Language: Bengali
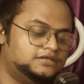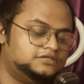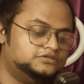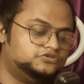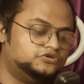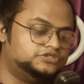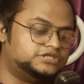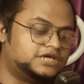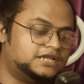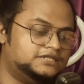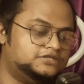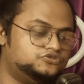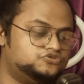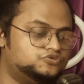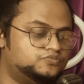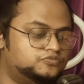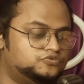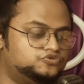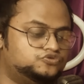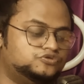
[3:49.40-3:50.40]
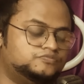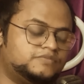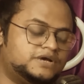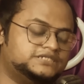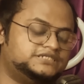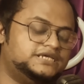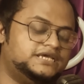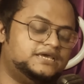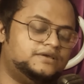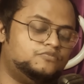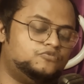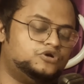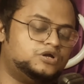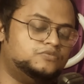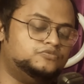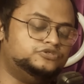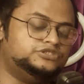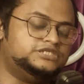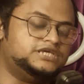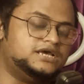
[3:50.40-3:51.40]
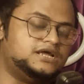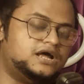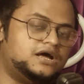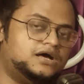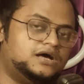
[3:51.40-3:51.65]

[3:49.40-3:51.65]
তো যাদের জুন জুন মাসে মোটামুটি